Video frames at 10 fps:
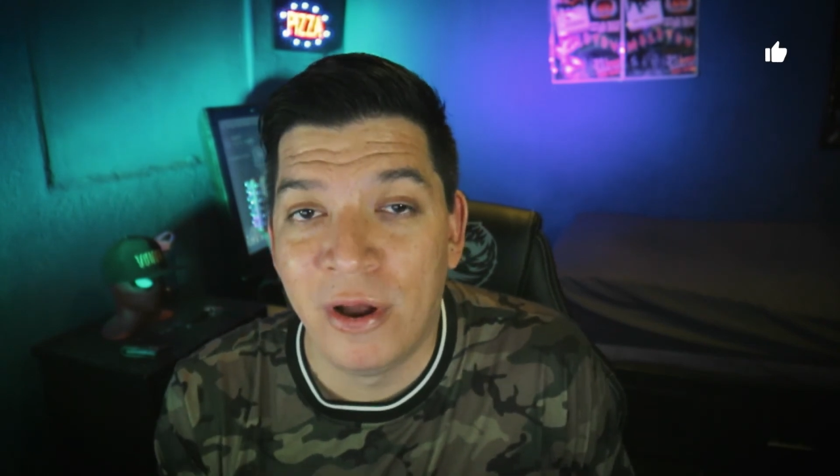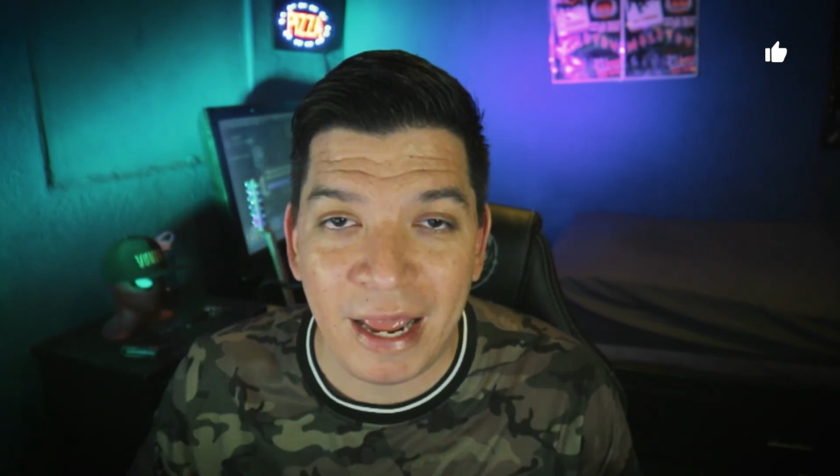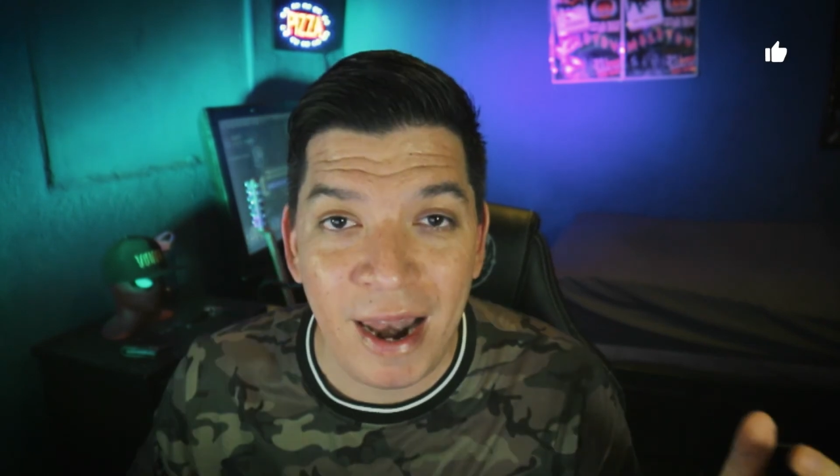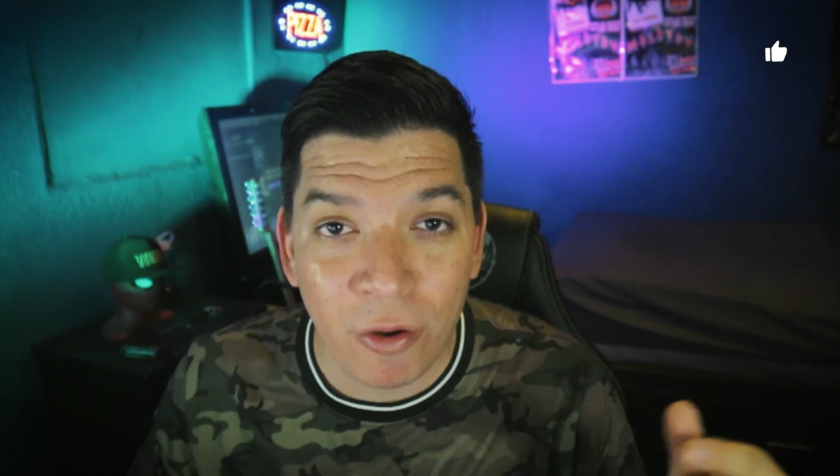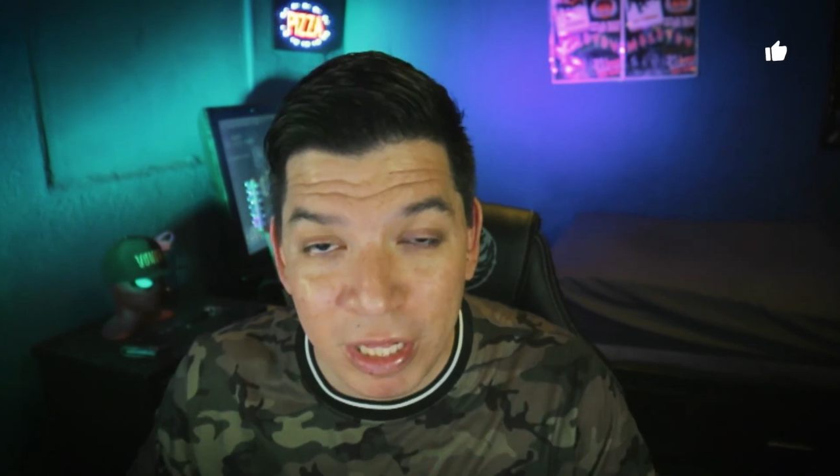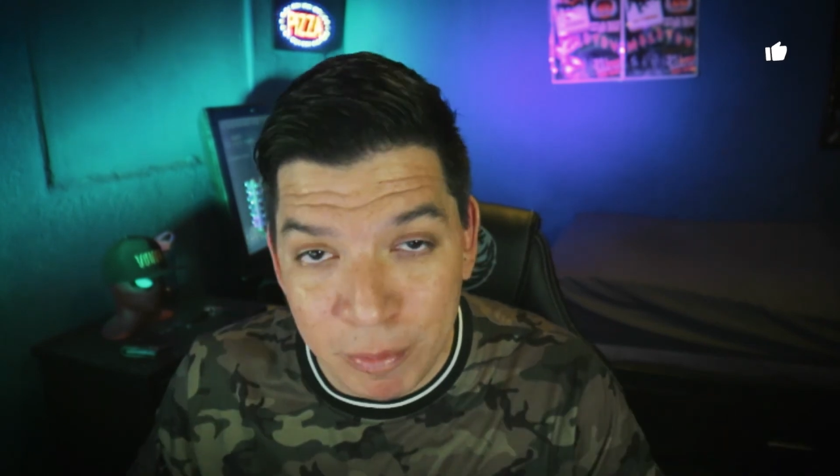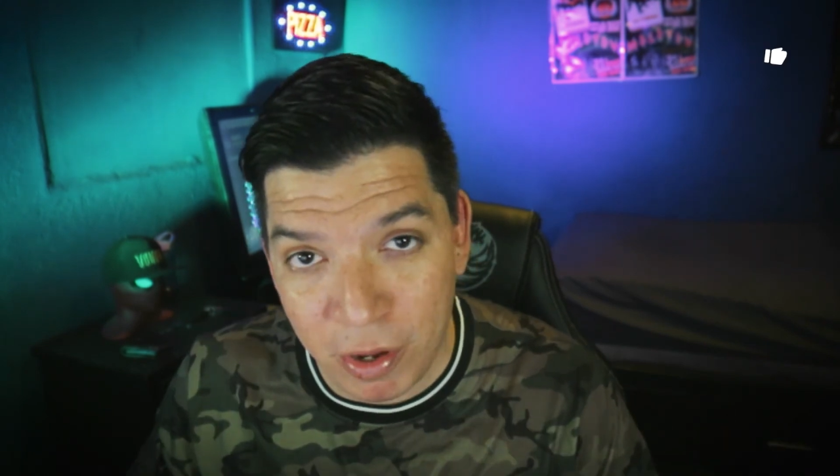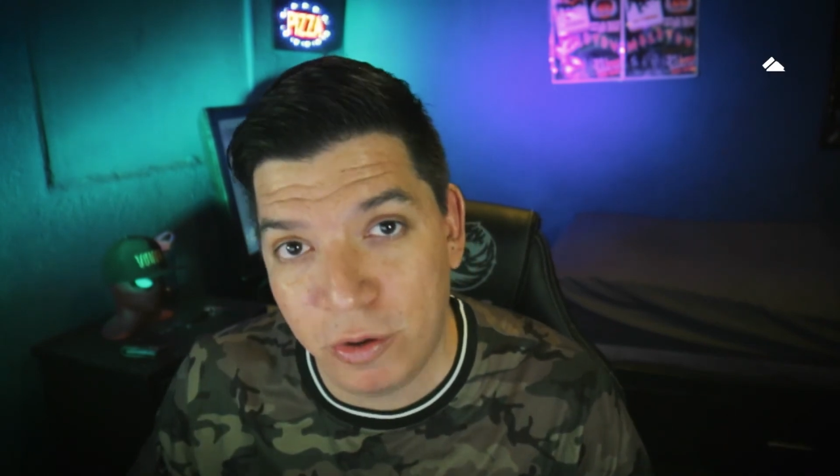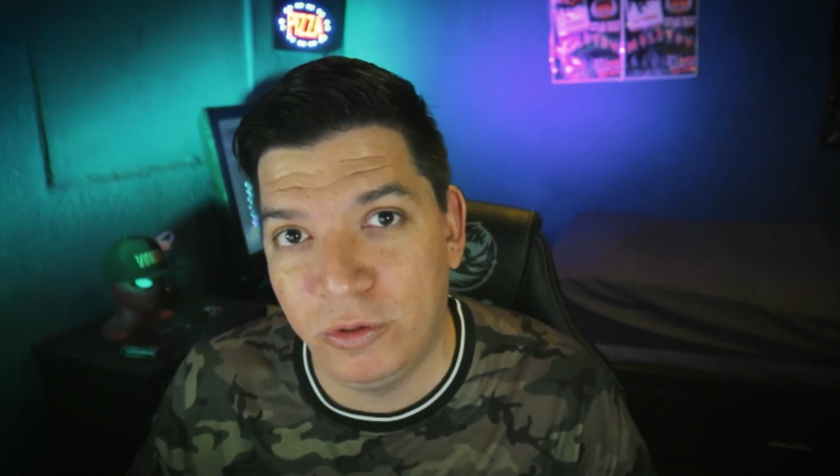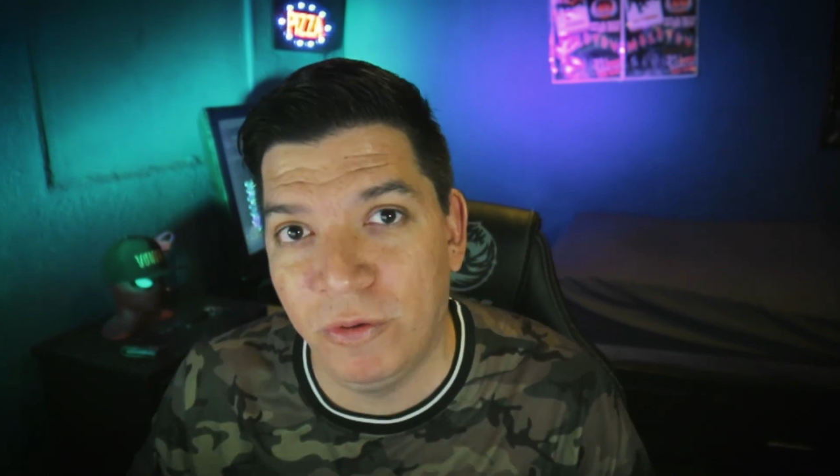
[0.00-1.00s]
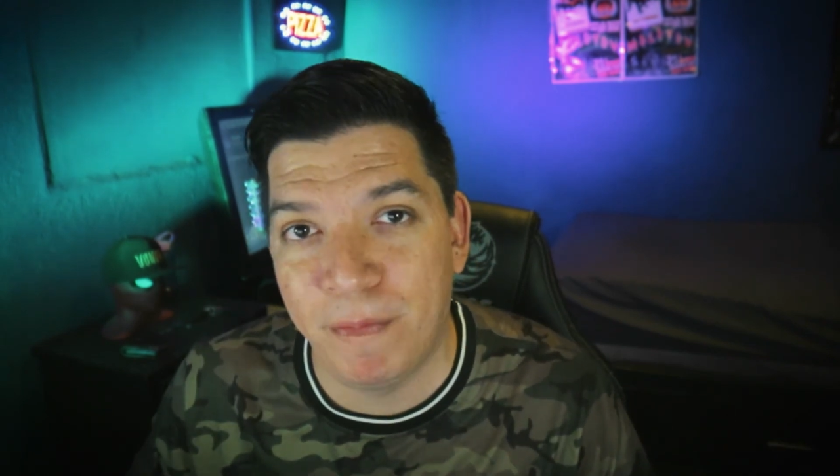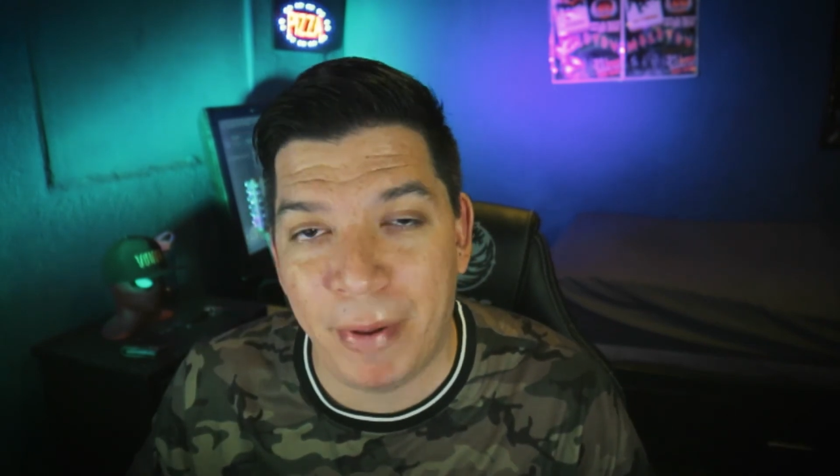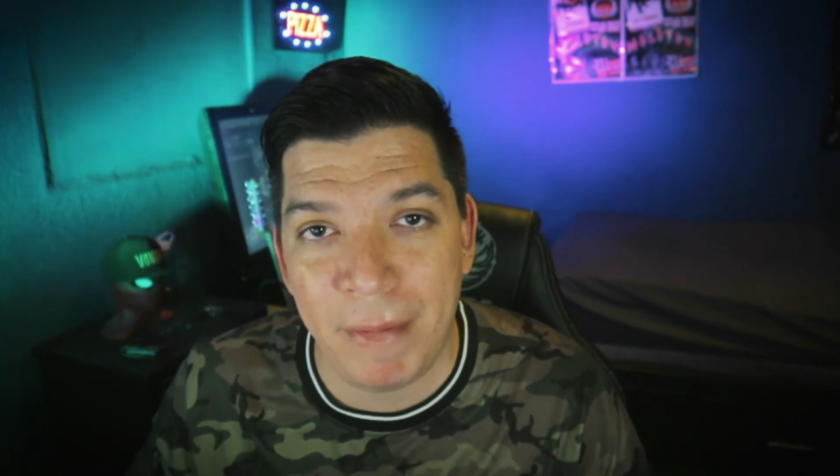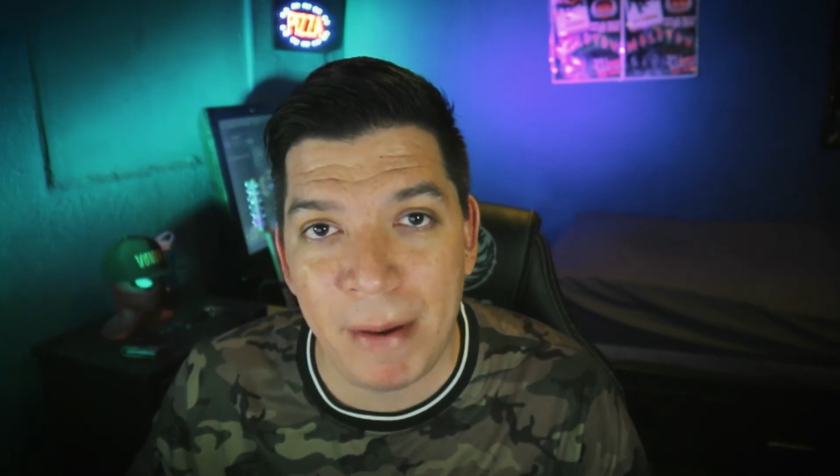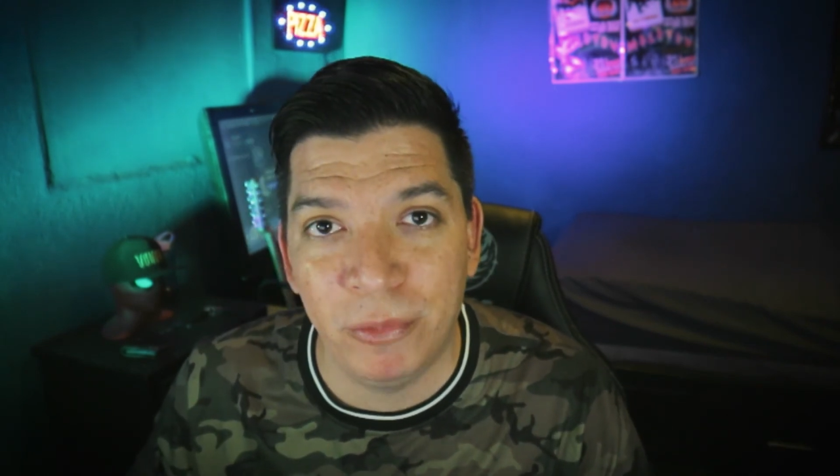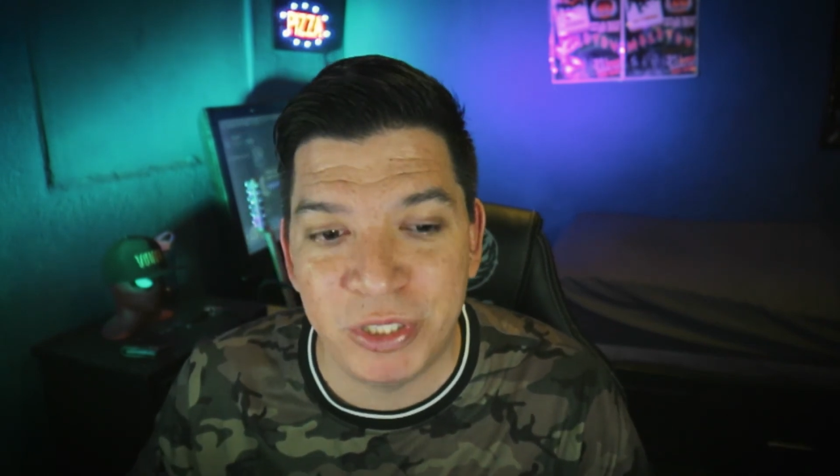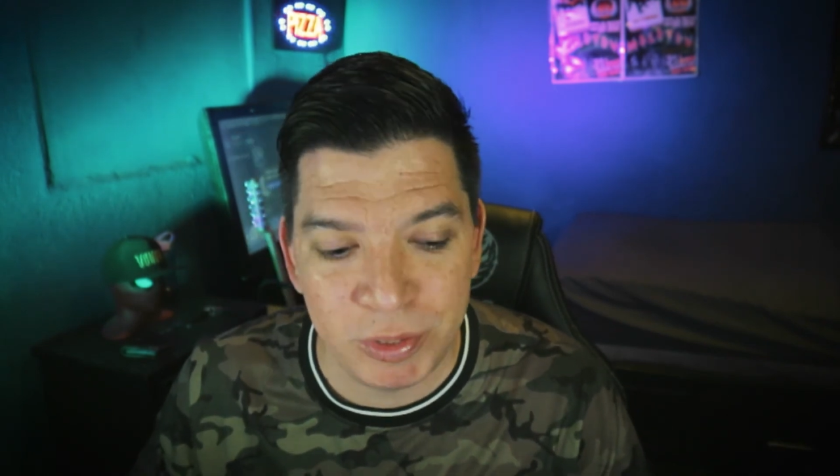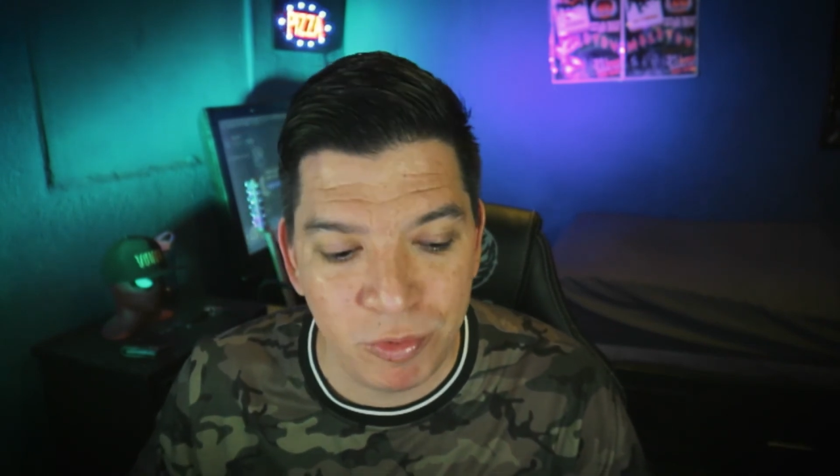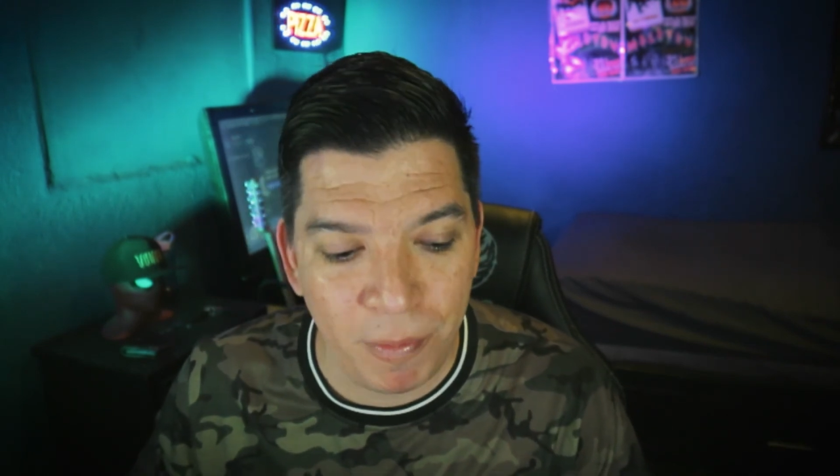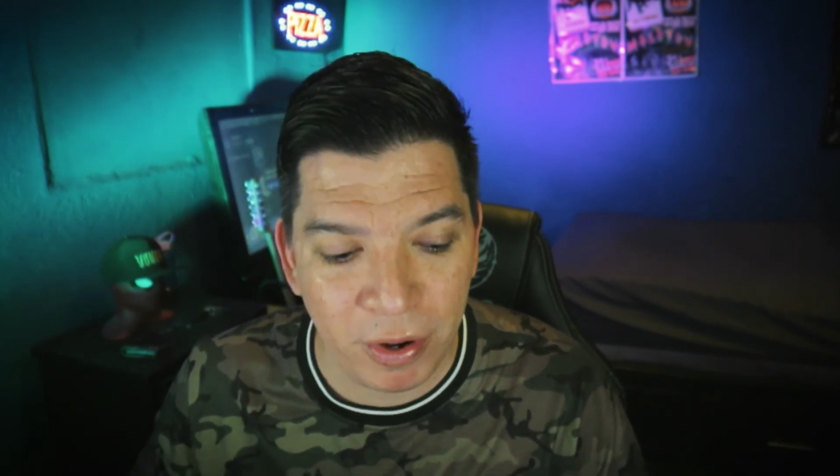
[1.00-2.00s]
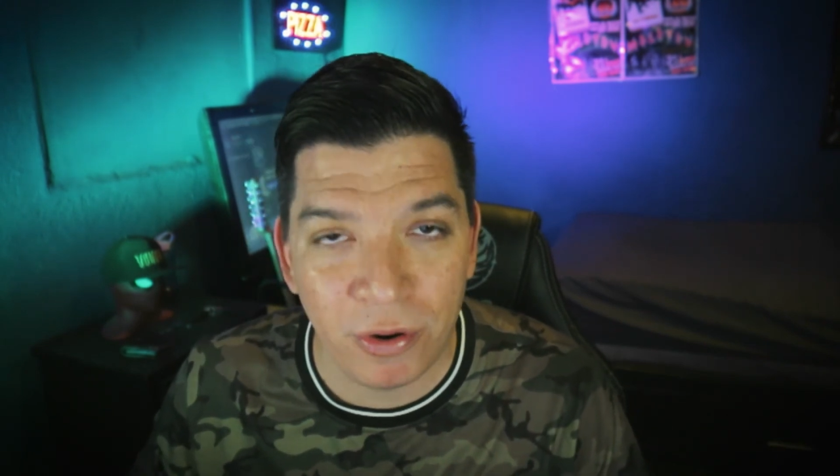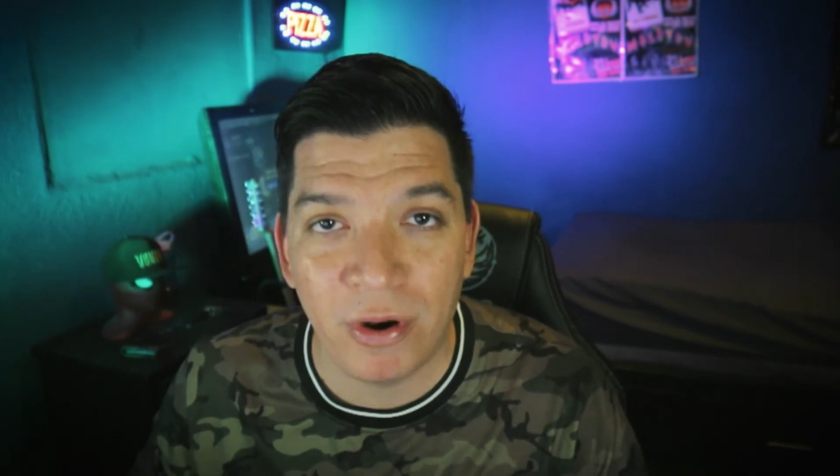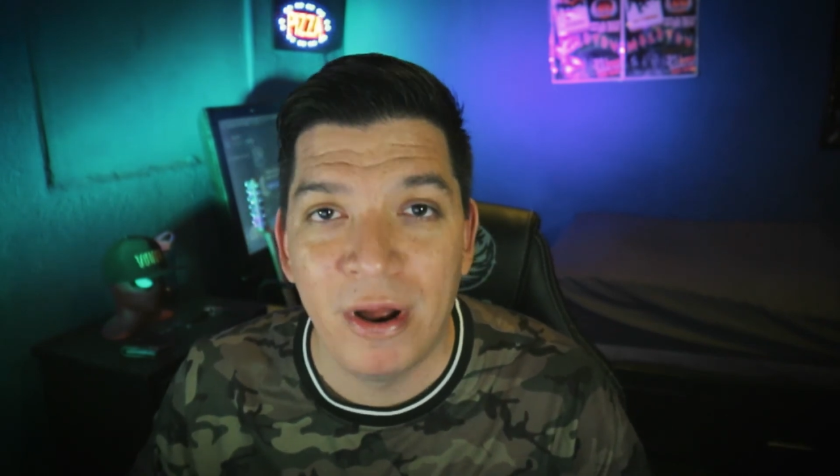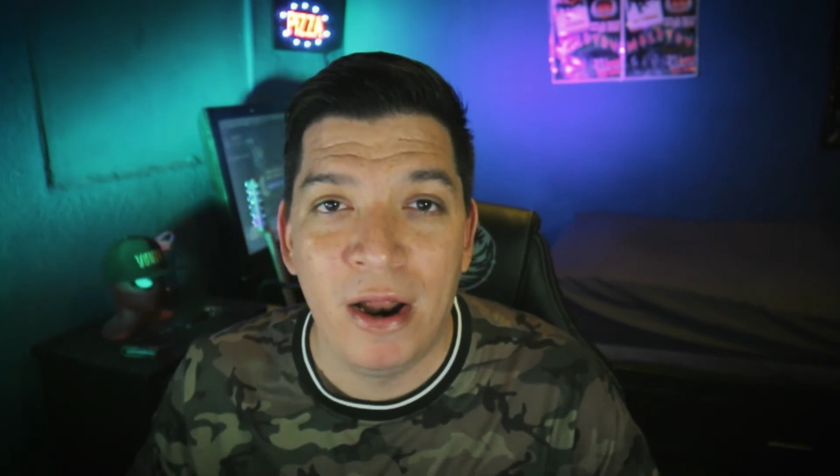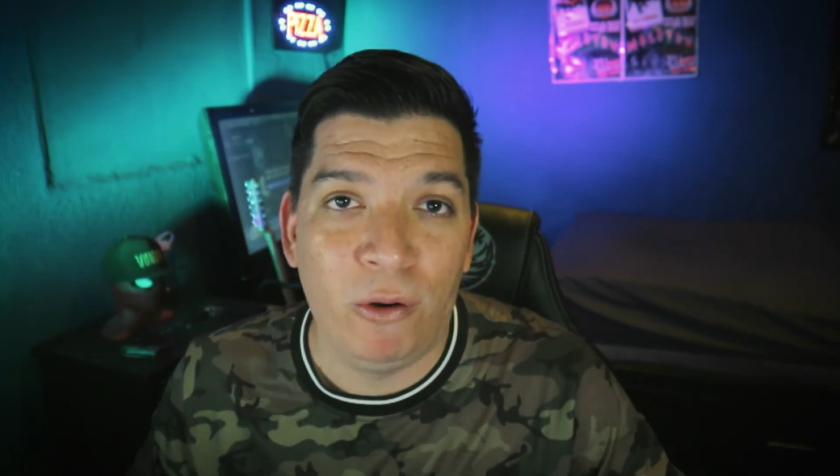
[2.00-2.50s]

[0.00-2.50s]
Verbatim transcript: El algoritmo de YouTube premia muchísimo mejor